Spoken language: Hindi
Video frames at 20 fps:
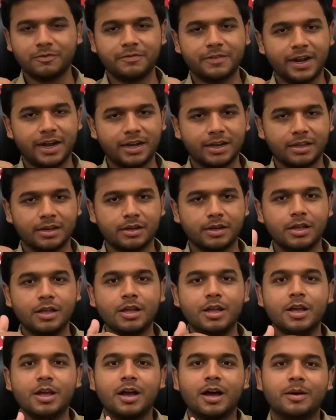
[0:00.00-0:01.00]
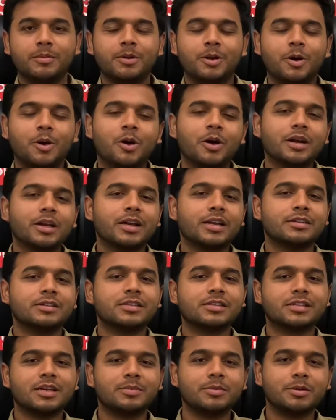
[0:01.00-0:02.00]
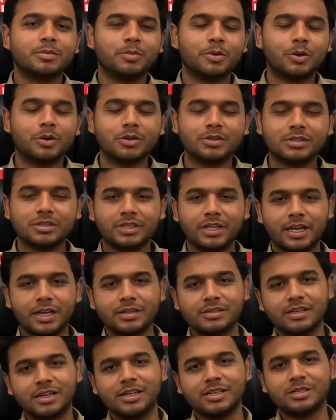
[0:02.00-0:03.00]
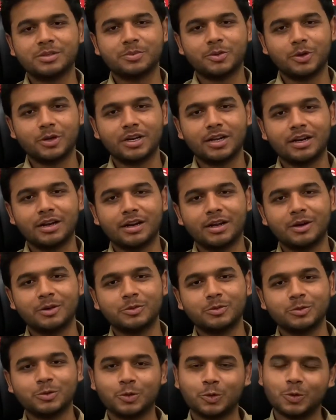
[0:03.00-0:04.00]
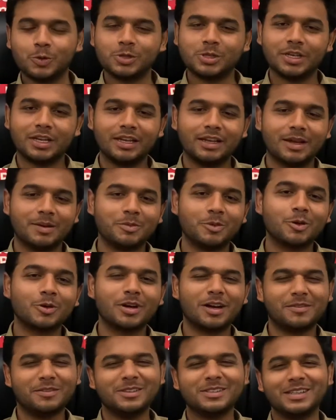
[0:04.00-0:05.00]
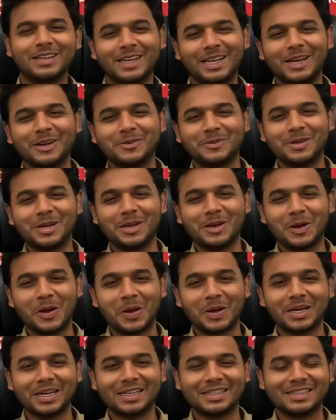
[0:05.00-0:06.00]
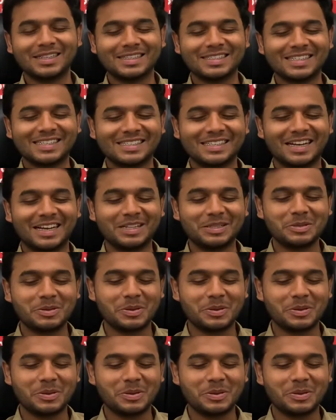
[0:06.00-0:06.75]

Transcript: वेल डन अब लाहौर कलंदर्स का मैं बहुत देर से ही सपोर्टर रहा हूँ शुरू से ही हम लोग काफ़ी जलील हुए हैं लाहौर कलंदर्स के साथ